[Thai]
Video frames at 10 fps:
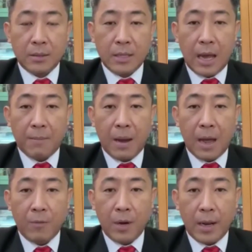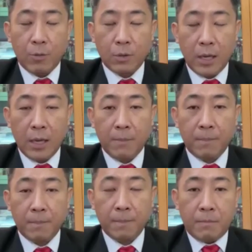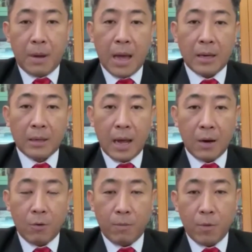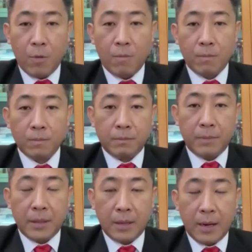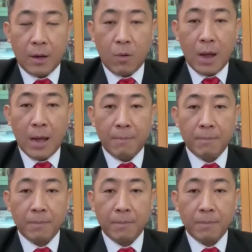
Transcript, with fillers: จากมหาวิทยาลัยกรุงเทพ ผ่านการอบรมเป็นทนายความ